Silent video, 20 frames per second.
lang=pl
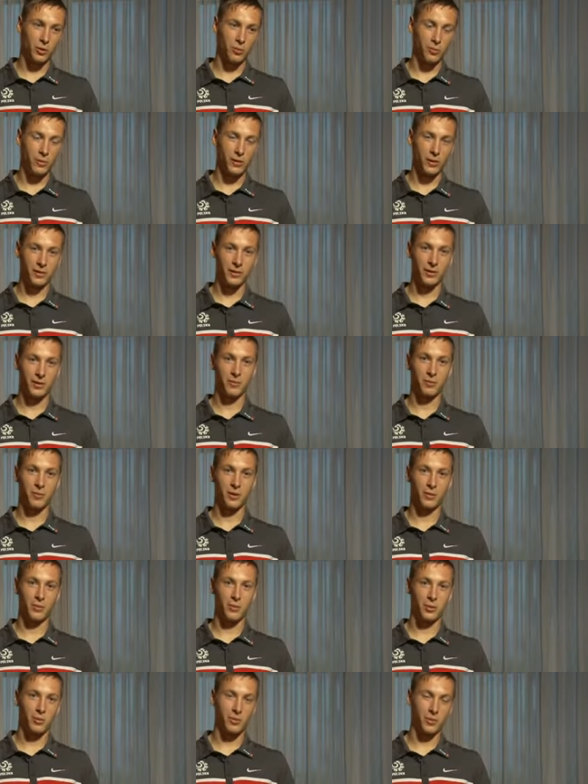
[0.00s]
kompletnym,
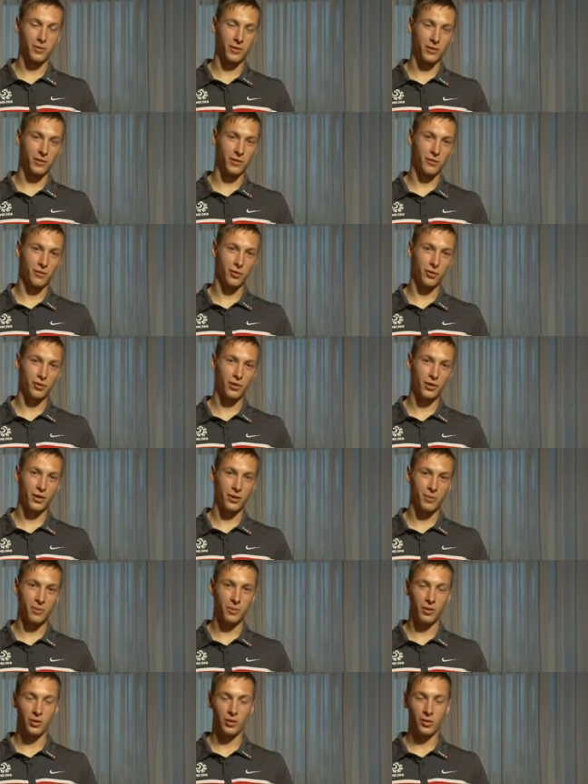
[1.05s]
jakby to powiedzieć,
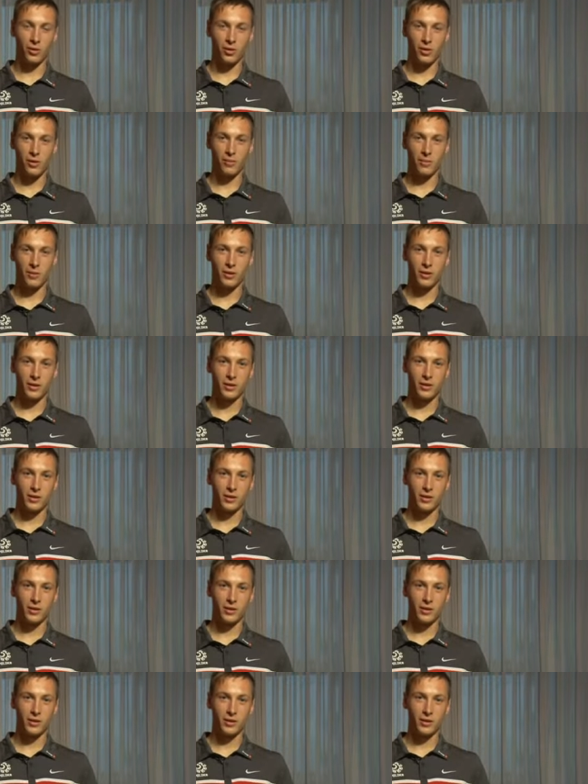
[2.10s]
zawodnikiem i idolem